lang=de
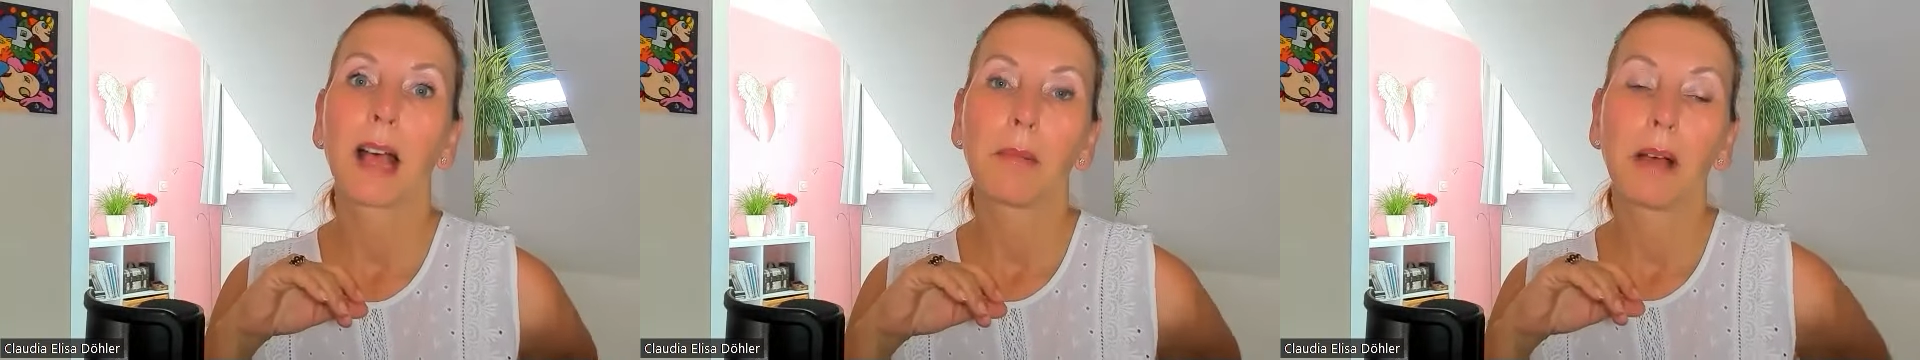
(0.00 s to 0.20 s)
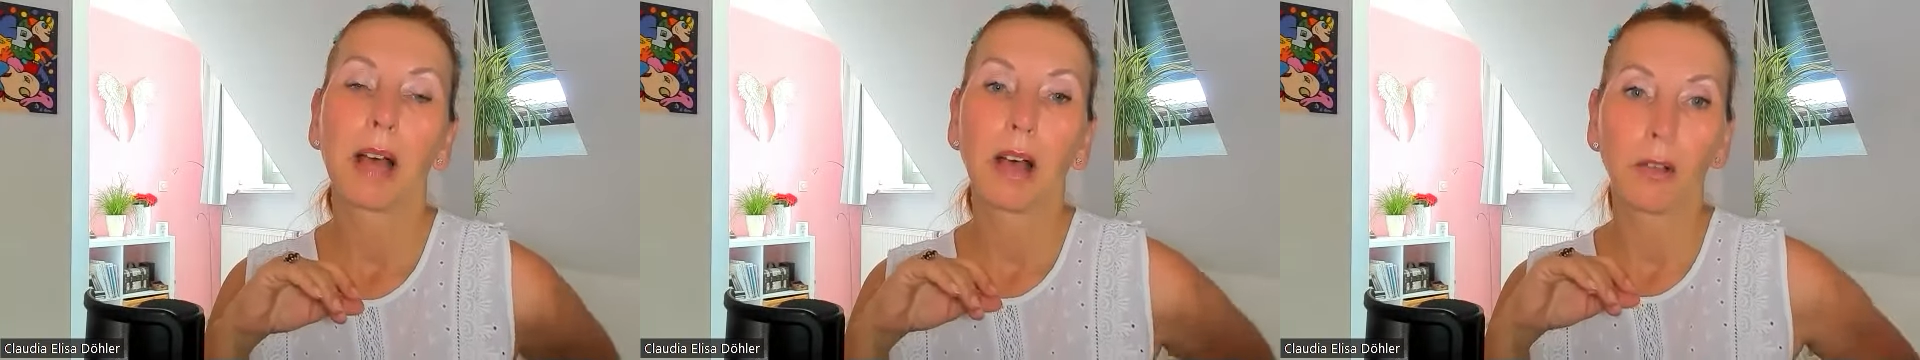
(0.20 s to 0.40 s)

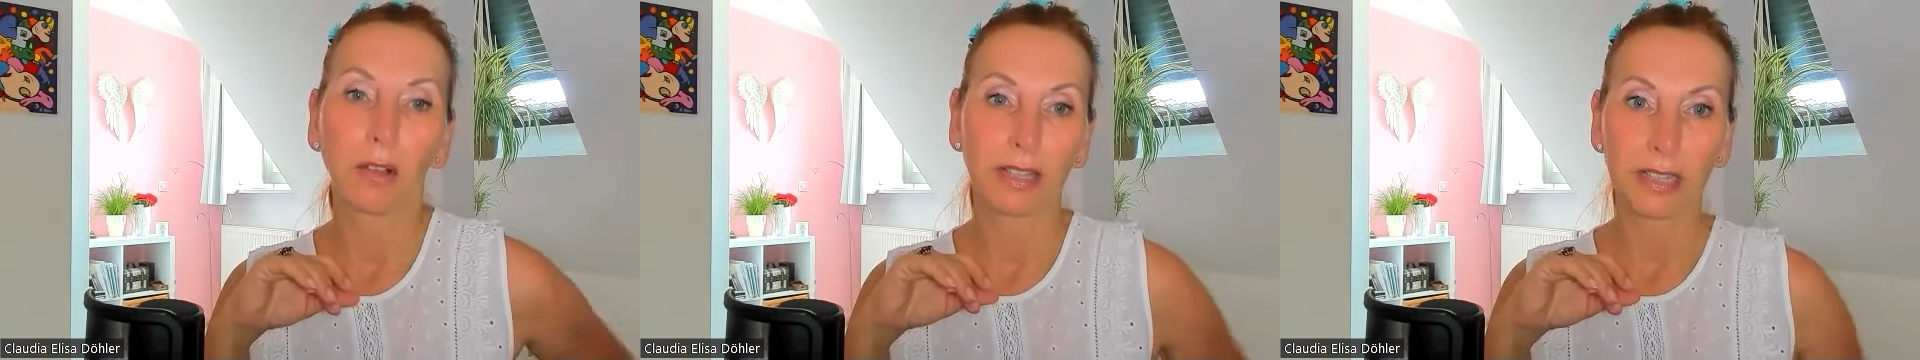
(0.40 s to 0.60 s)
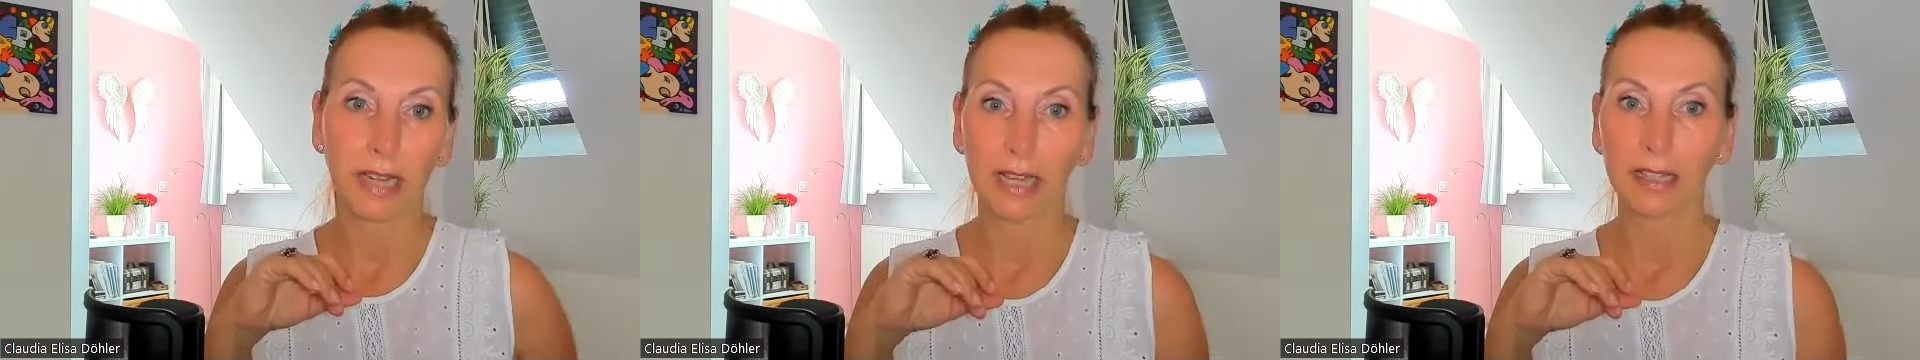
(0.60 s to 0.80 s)
aber
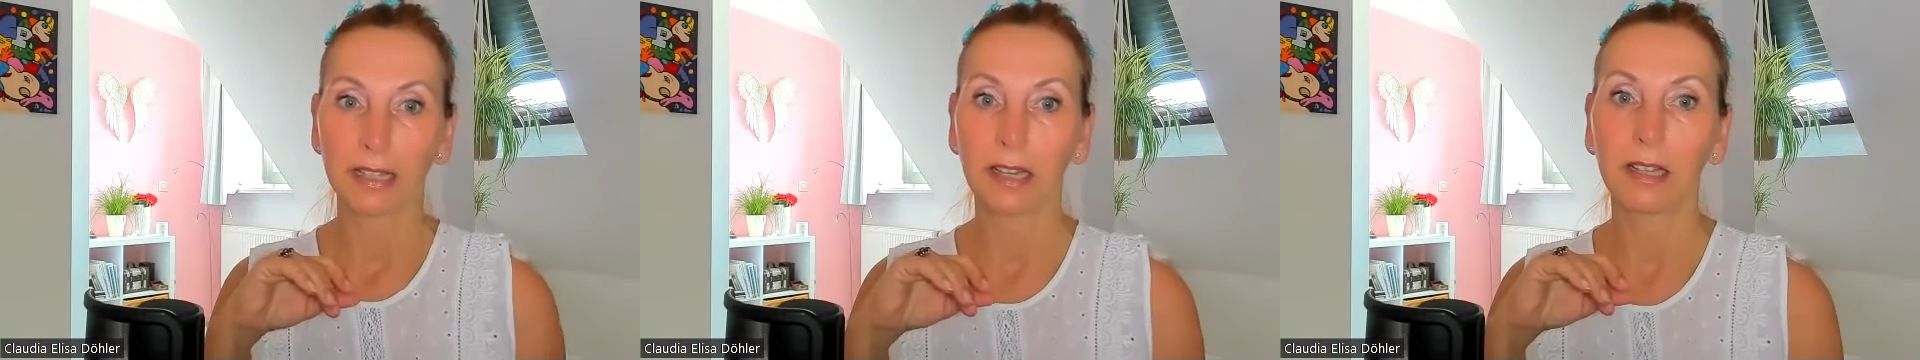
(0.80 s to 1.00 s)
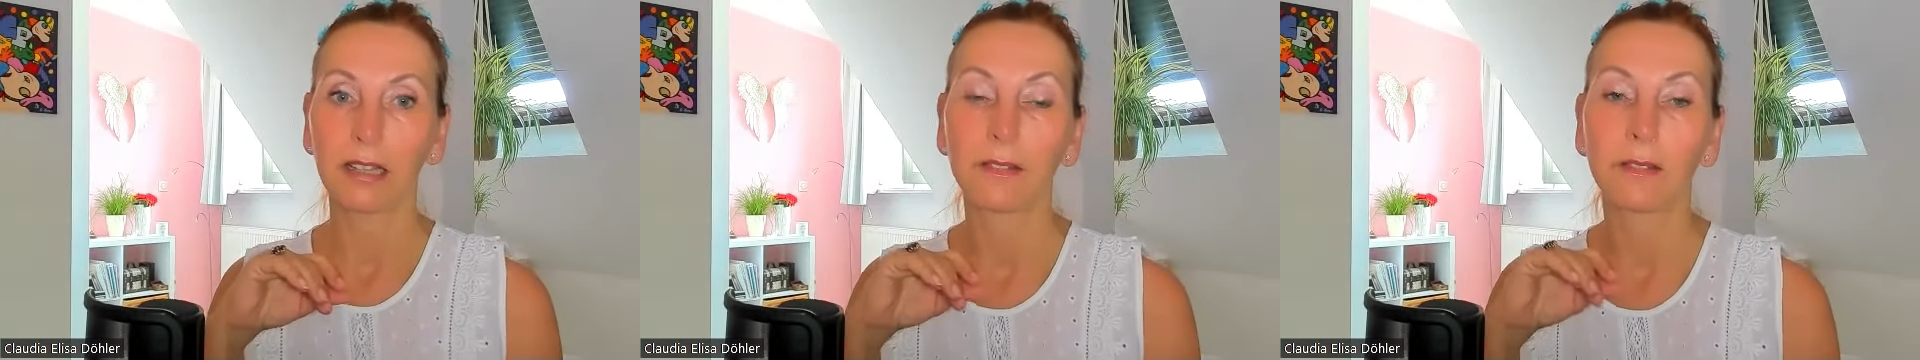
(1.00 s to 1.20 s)
auch in
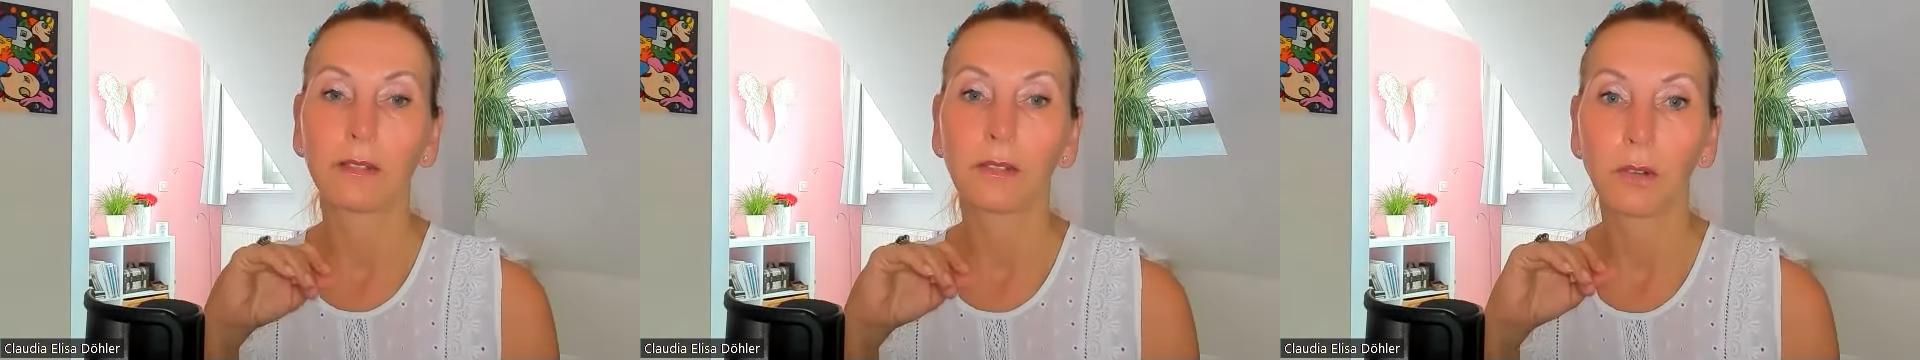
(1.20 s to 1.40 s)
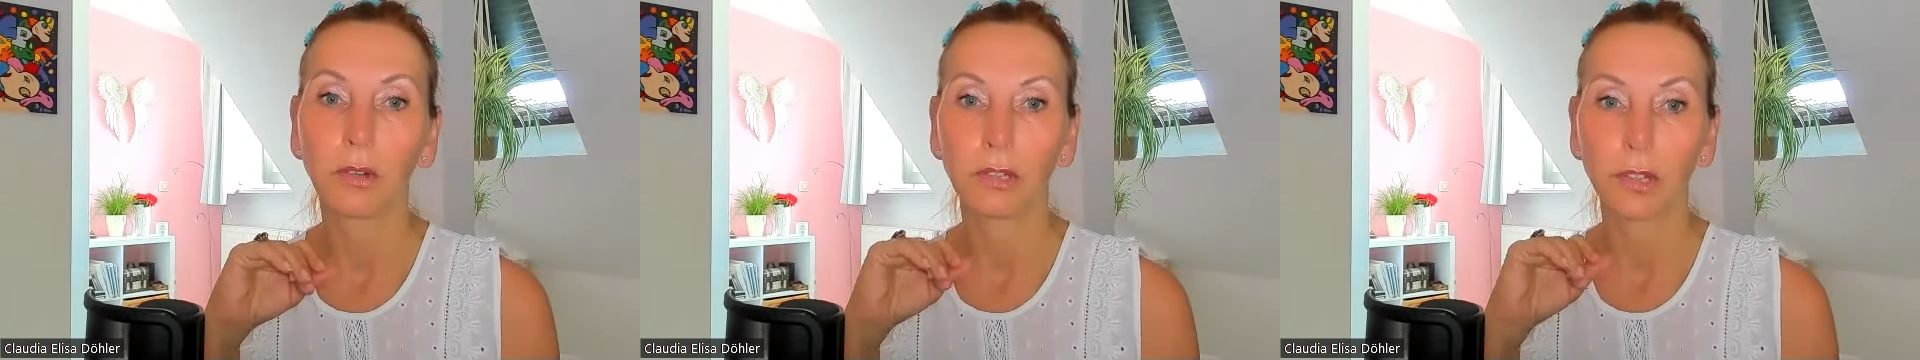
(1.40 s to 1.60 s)

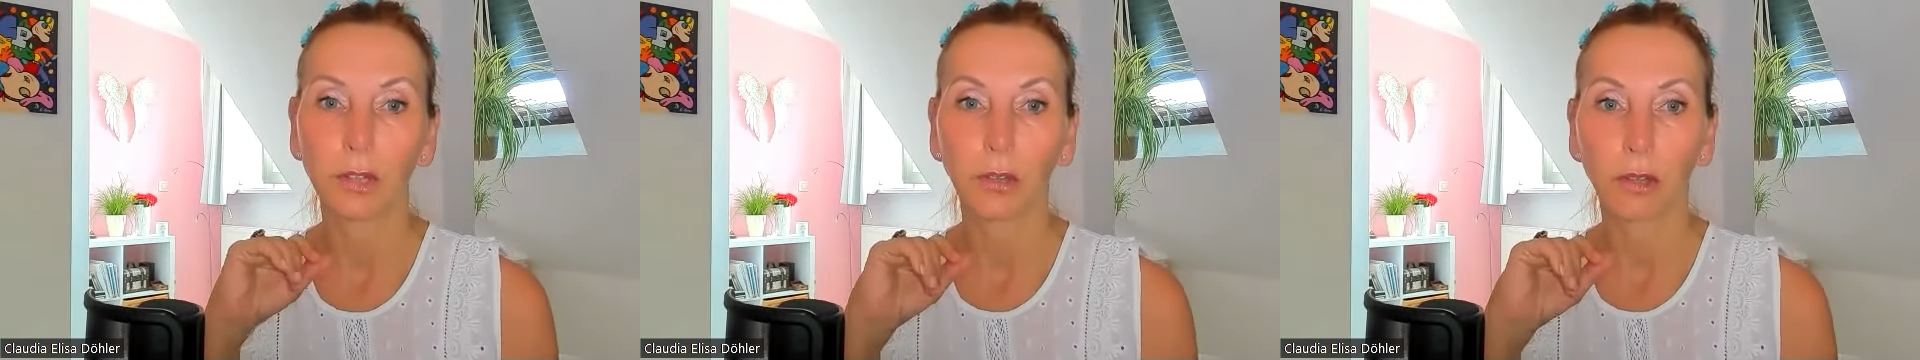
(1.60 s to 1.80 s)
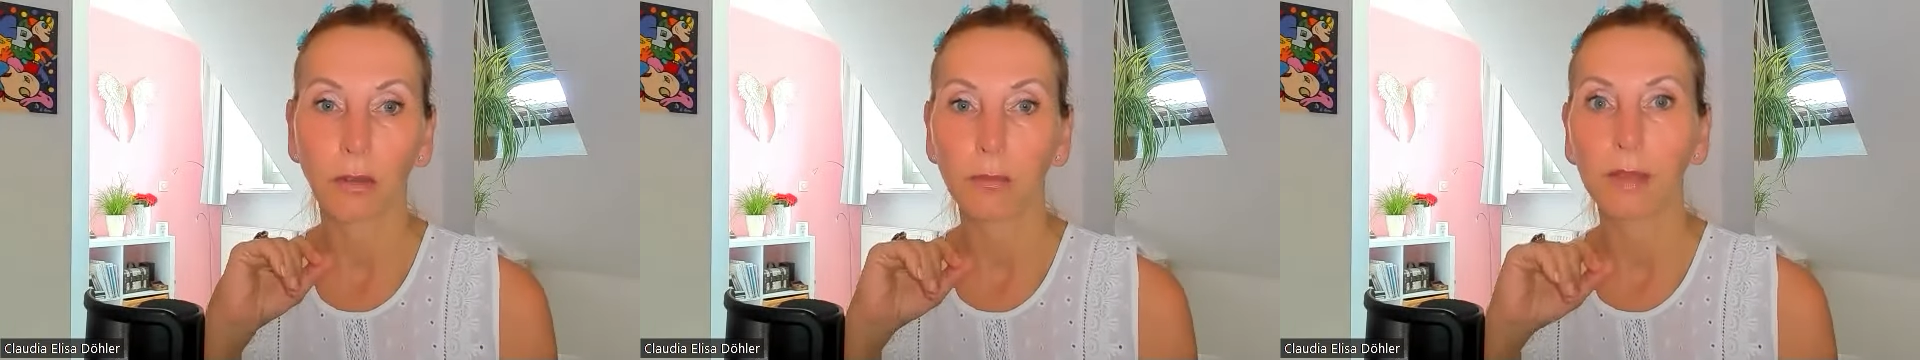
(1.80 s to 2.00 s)
anderen
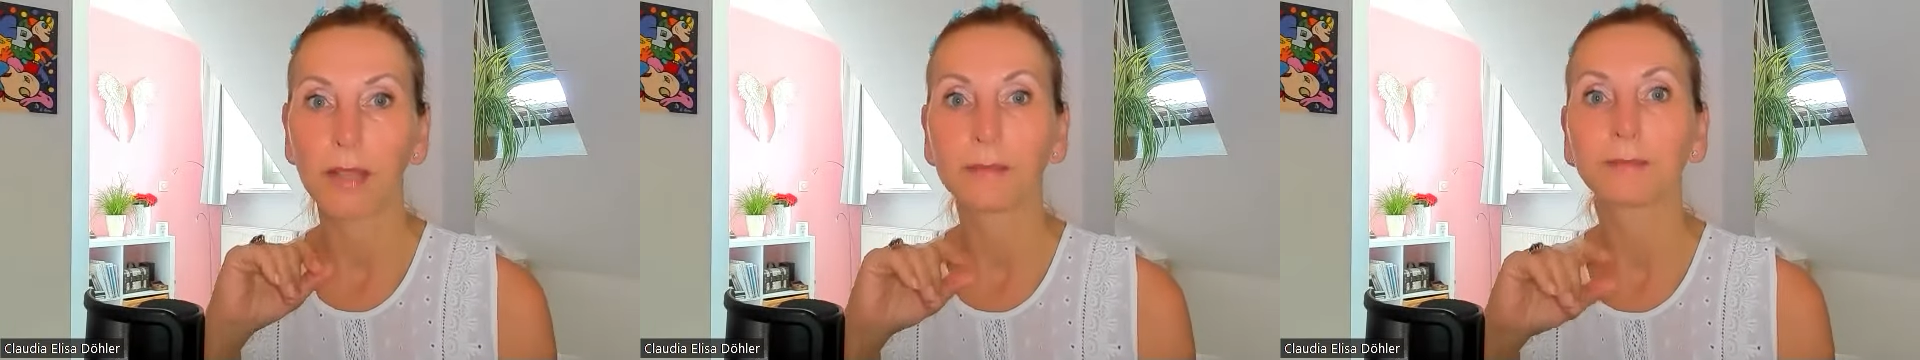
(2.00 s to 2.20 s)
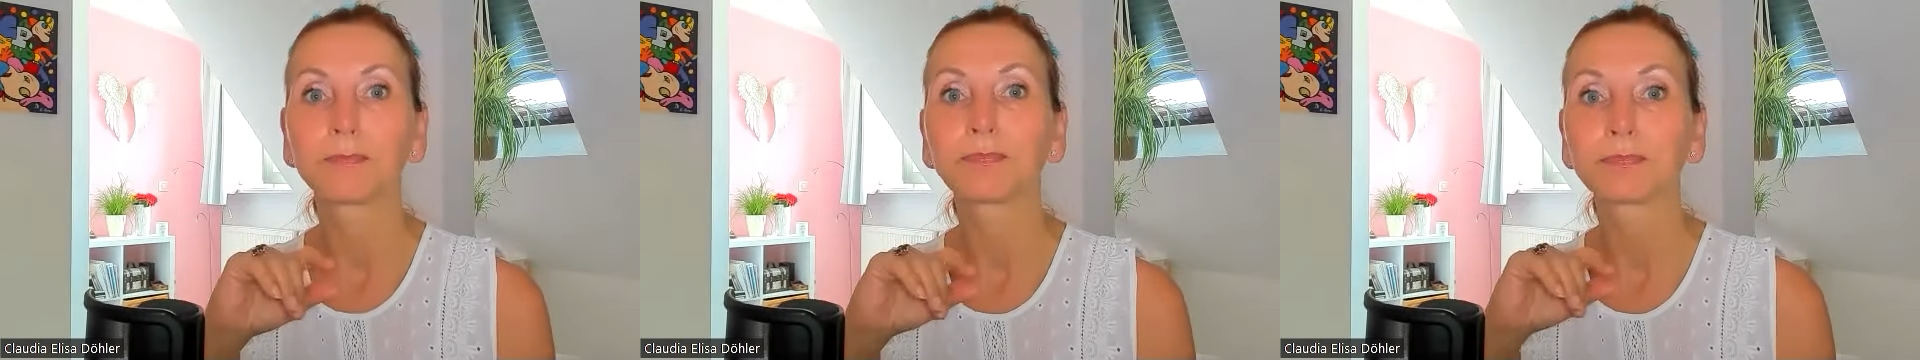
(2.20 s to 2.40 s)

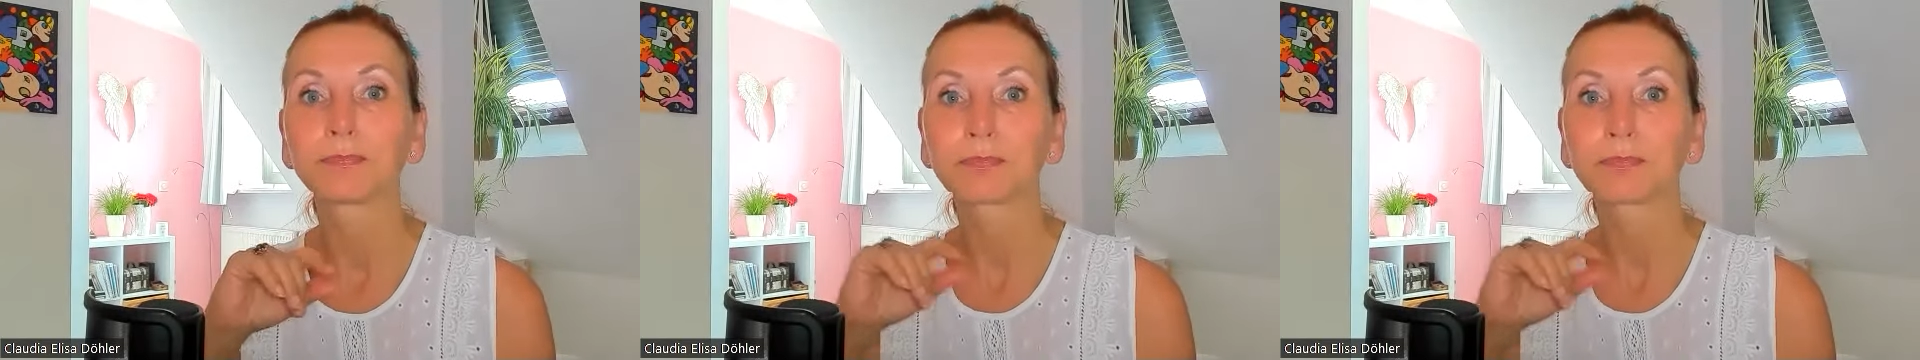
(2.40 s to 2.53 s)
Hundekörpern.